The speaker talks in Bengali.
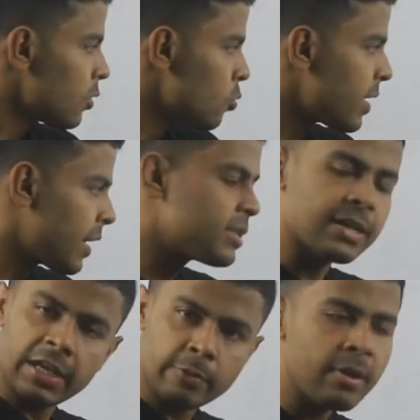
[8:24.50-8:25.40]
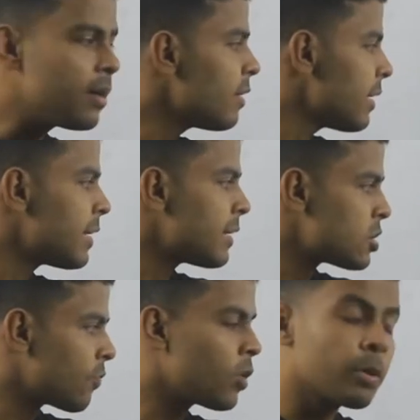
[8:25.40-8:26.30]
তুমি এখানে জানি বা এই
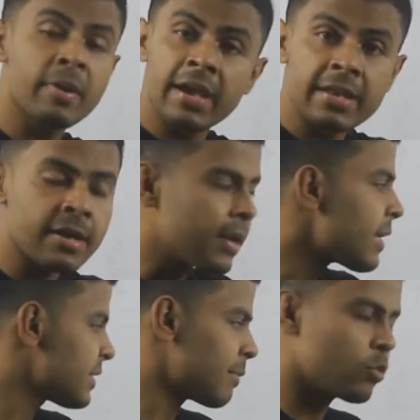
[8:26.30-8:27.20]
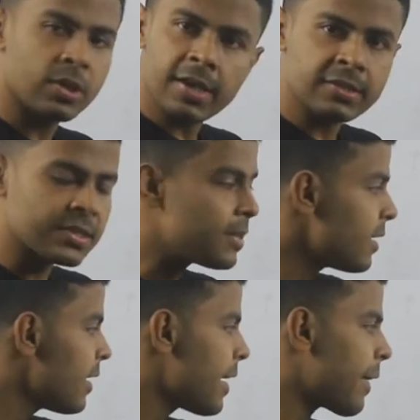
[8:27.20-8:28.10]
ক্ষেত্রফলটা বা এরিয়াটা এসের মধ্যে আছে
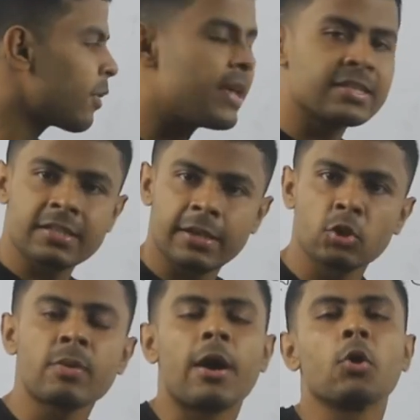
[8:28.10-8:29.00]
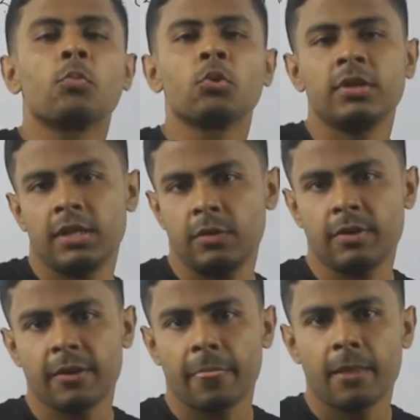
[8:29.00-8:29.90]
এখন এসটাকে তুমি আউটপুট দিয়ে
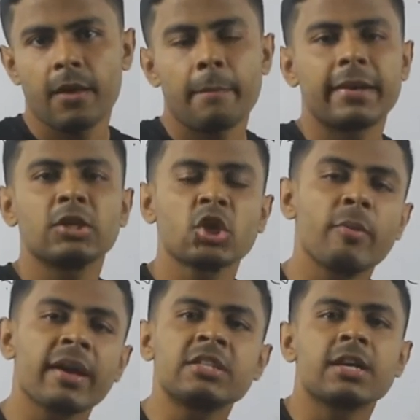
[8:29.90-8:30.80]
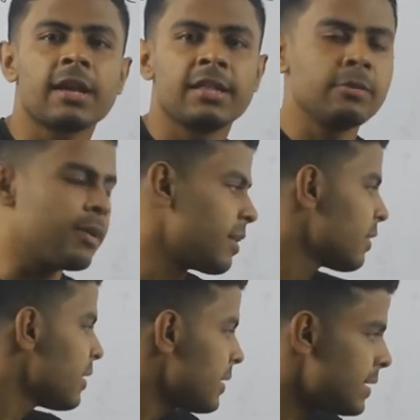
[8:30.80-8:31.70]
দিবা মানে সবাইকে জানাই দিবা
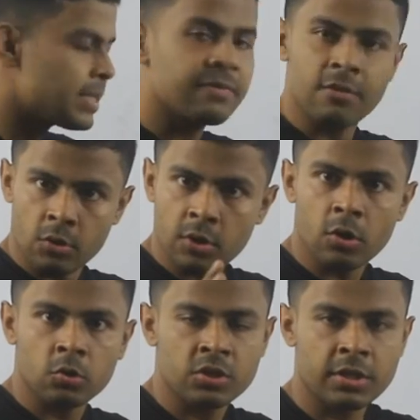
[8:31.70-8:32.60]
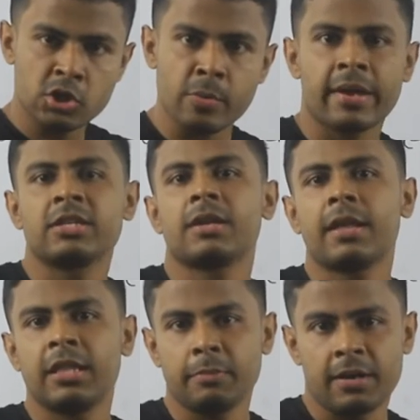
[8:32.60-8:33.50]
এস এর ভ্যালুটা কত সেটা সবাইকে
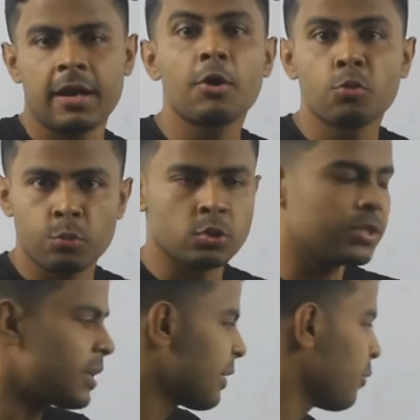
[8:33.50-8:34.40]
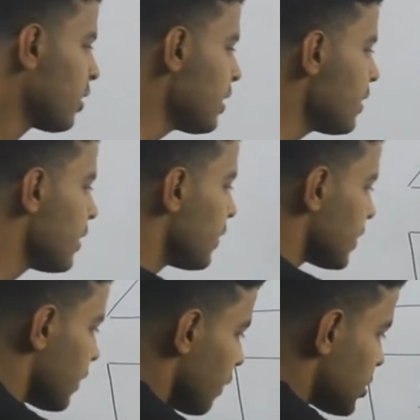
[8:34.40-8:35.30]
জানায় দিবা আউটপুট যেটাকে বলে
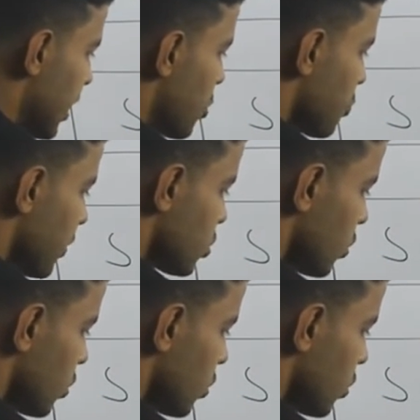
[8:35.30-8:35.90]
তাহলে হচ্ছে আউটপুটের